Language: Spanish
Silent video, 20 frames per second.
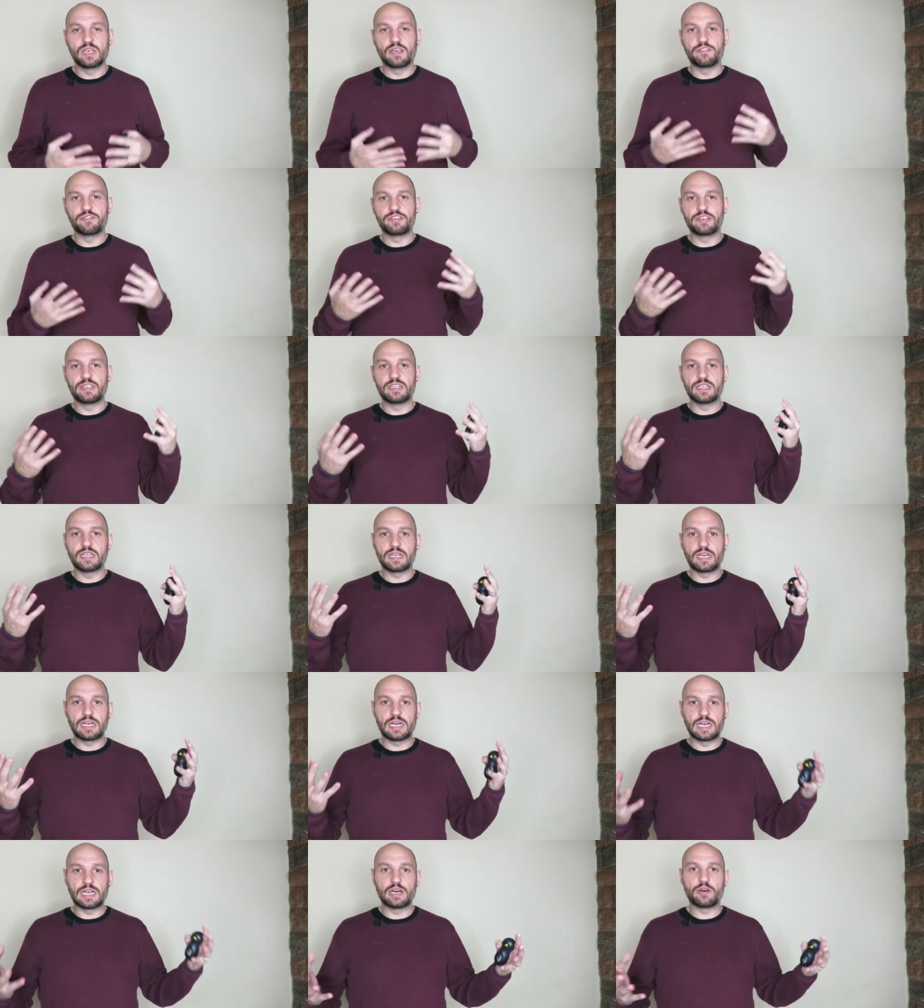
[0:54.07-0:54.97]
En fin,
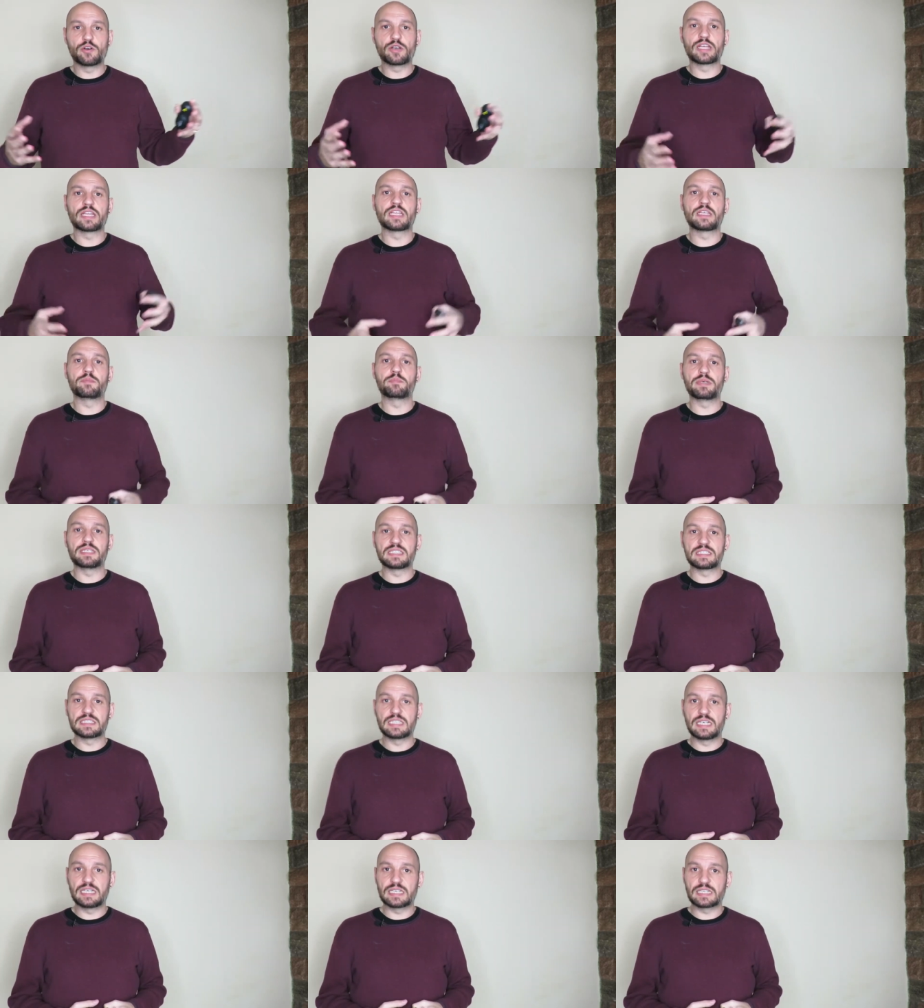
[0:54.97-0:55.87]
a la hora de
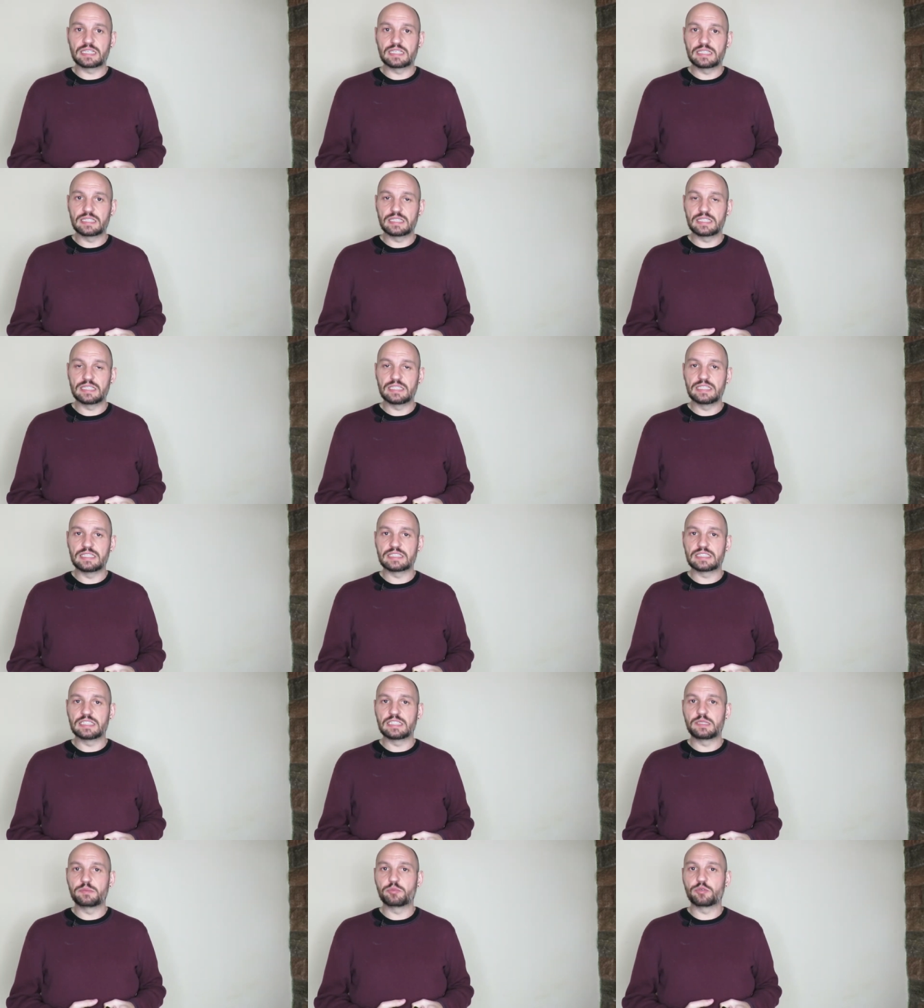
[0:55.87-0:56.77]
pensar en
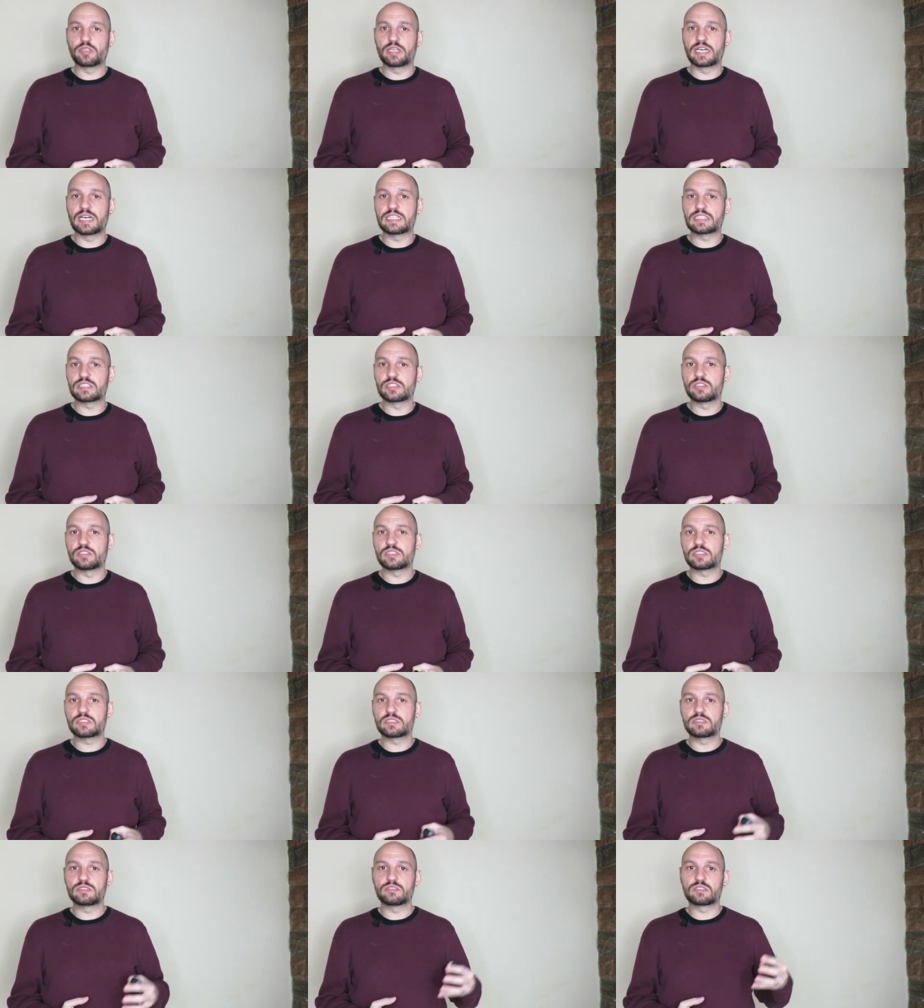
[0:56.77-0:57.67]
ese tipo de
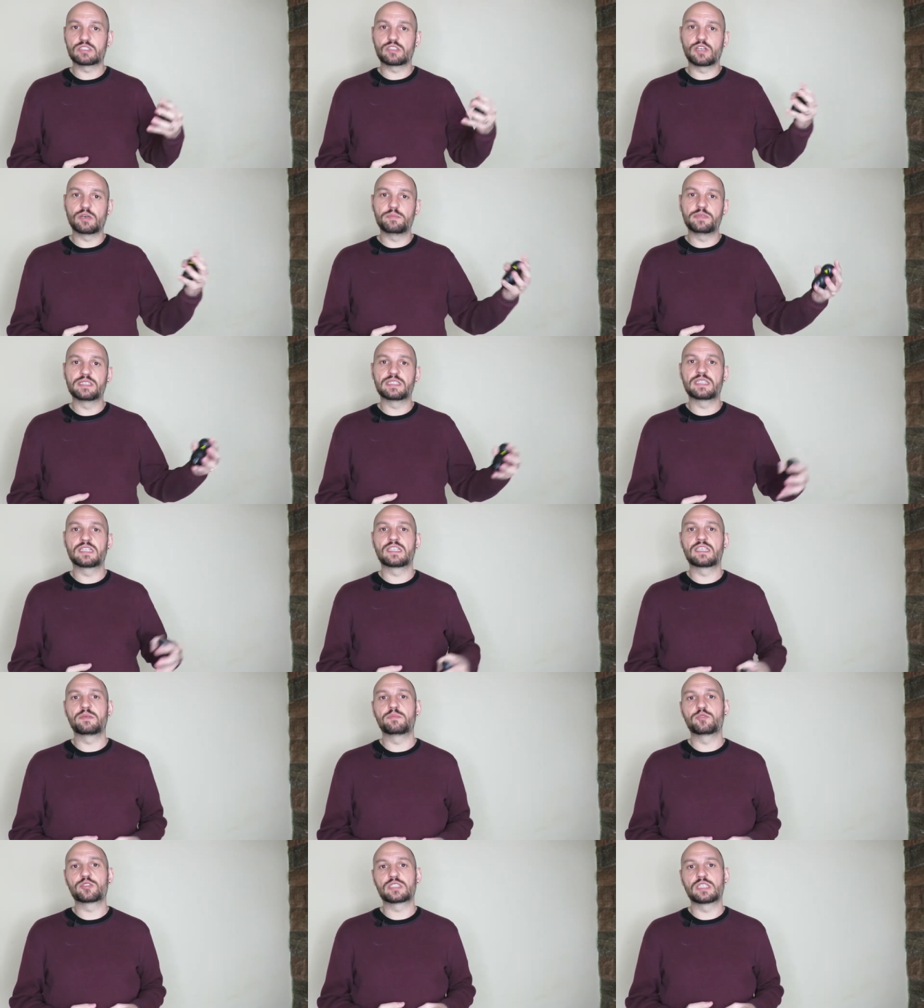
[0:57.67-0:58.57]
gastos, no solamente
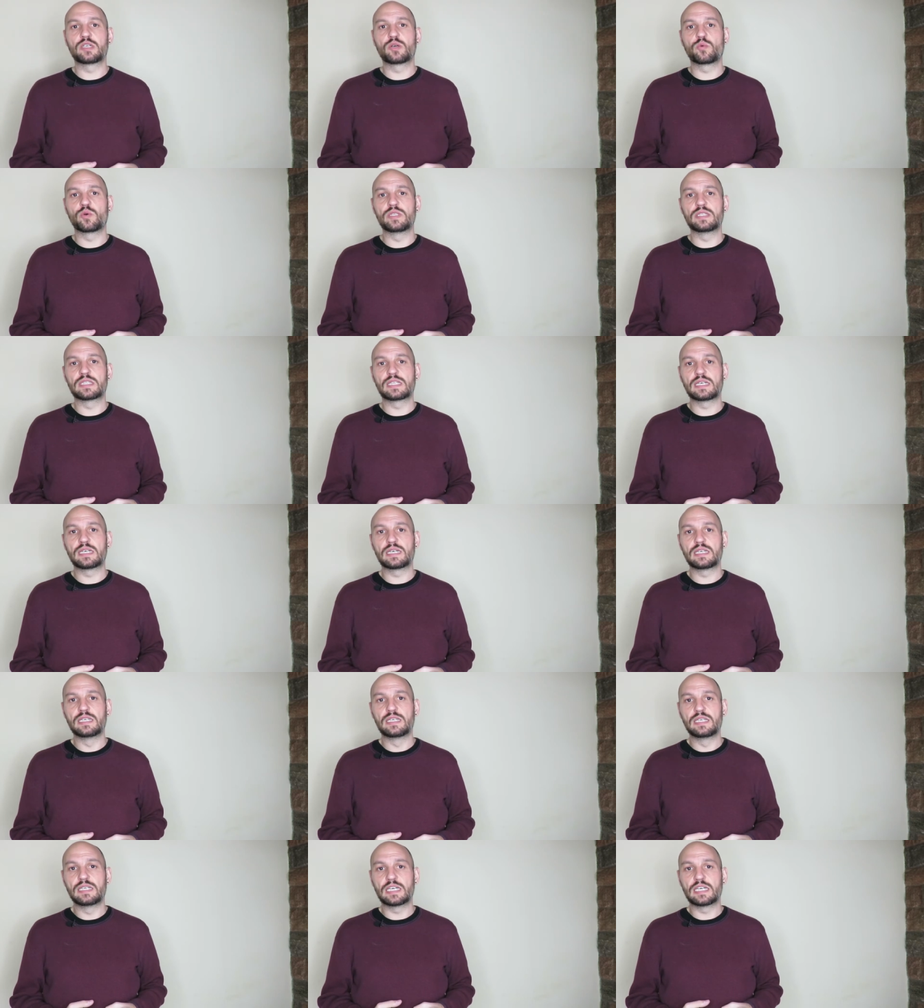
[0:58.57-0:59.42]
tenemos en cuenta